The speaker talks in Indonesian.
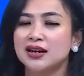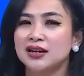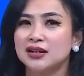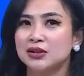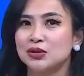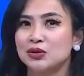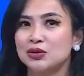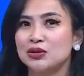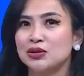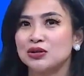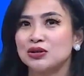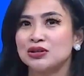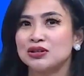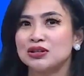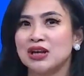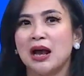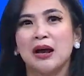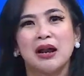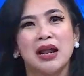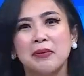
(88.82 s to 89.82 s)
Terus
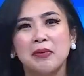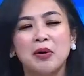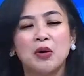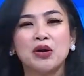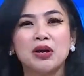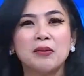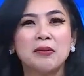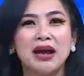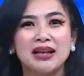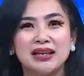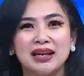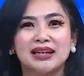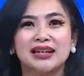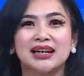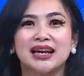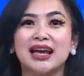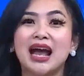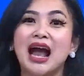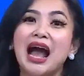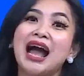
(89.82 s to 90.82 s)
alah pokoknya banyak
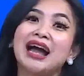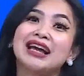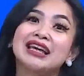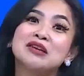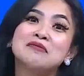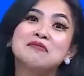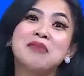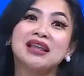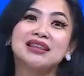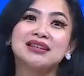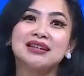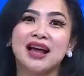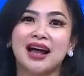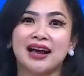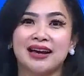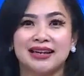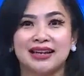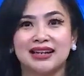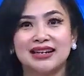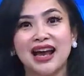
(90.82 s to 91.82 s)
deh yang akibatnya
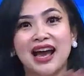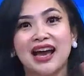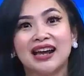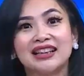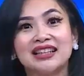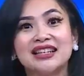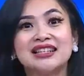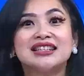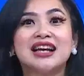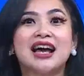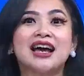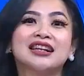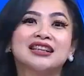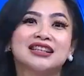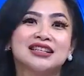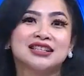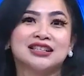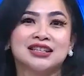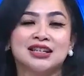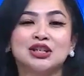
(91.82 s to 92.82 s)
akhirnya
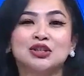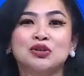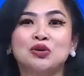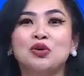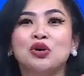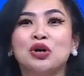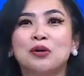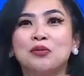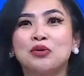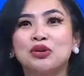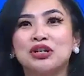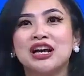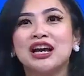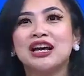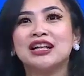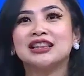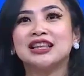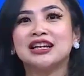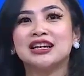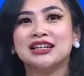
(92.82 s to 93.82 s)
artis-artis itu
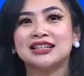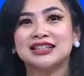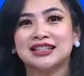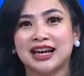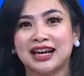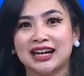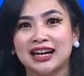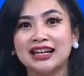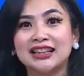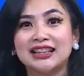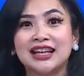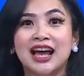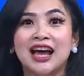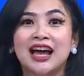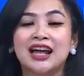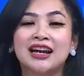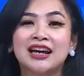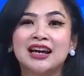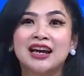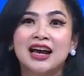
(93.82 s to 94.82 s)
kemudian terseret
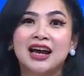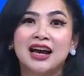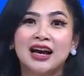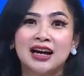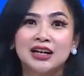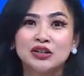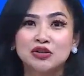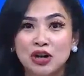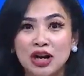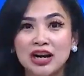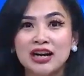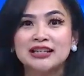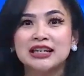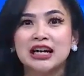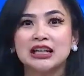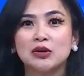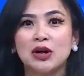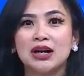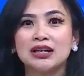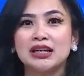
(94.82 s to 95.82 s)
dan uh, sudah ada
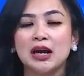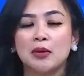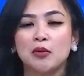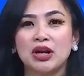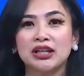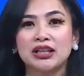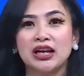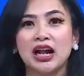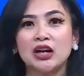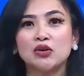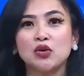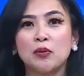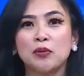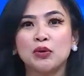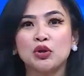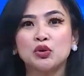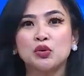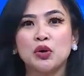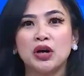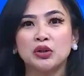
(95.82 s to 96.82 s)
jadwalnya mulai tanggal
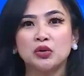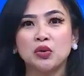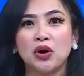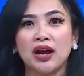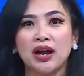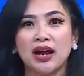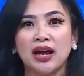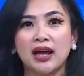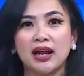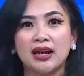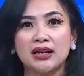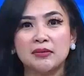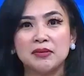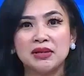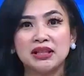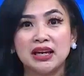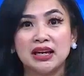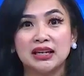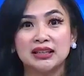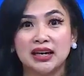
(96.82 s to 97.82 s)
22 itu akan
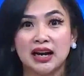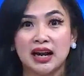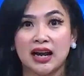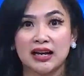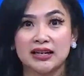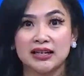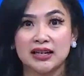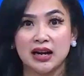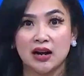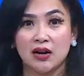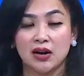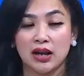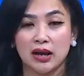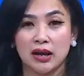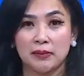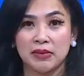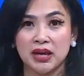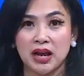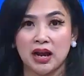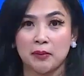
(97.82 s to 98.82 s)
dimintai keterangannya
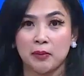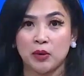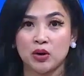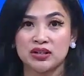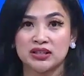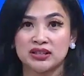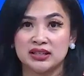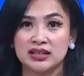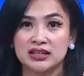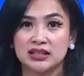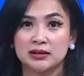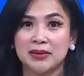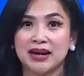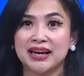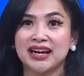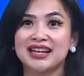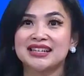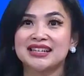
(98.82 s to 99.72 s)
oleh pihak kepolisian sebagai